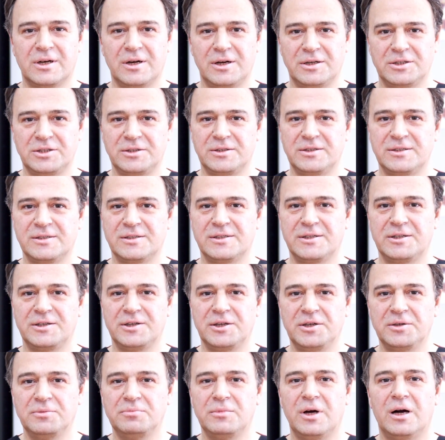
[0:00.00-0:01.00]

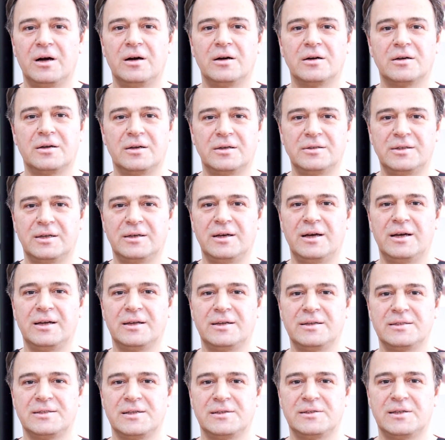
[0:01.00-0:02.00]
karşınızdayım. Ankara'dan
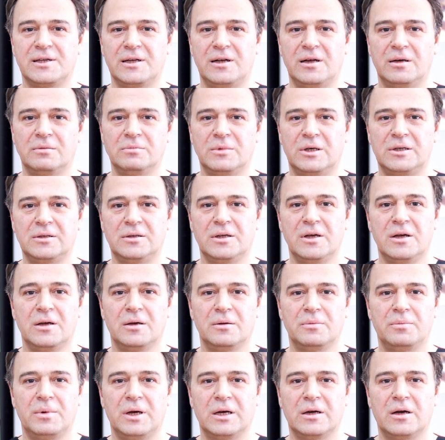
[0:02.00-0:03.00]
herkese selamlar.
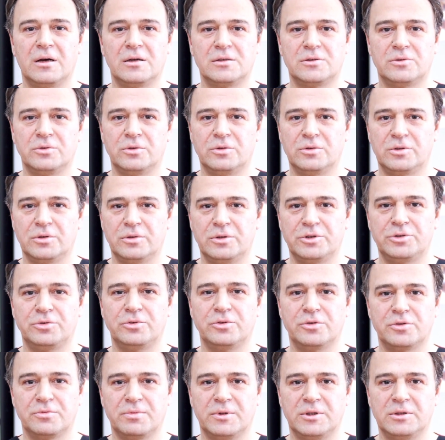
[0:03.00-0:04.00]
Ben gastroenteroloji
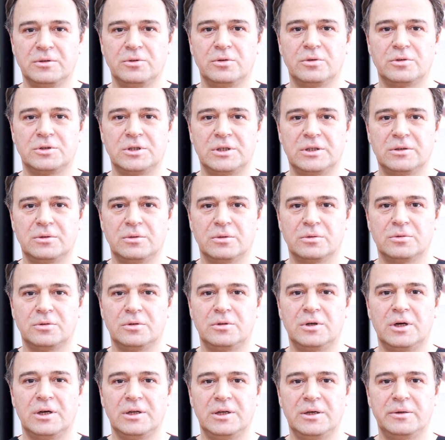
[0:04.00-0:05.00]
uzmanı doçent
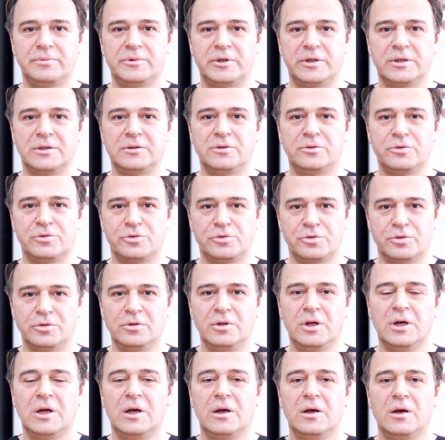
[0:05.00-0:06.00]
doktor Ali Emrahan Tüzün.
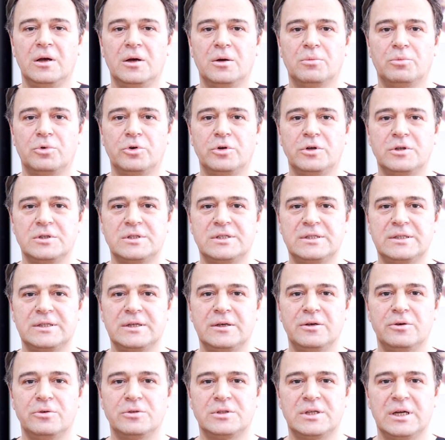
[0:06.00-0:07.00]
Bugün size
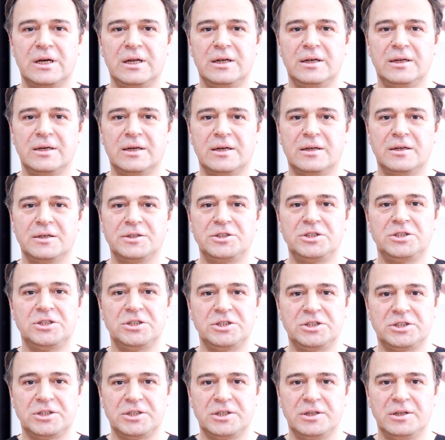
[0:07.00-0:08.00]
özellikle
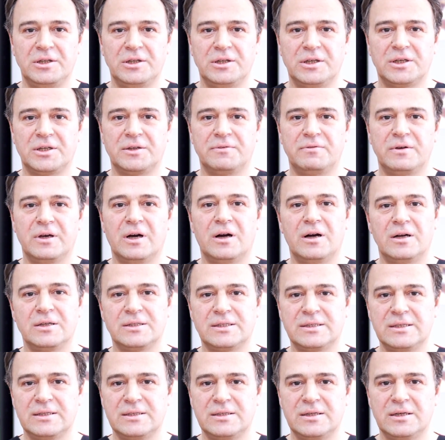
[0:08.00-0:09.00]
şişkinlik ve
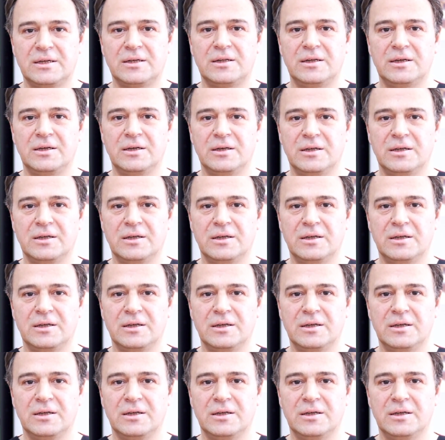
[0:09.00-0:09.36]
halsizlikle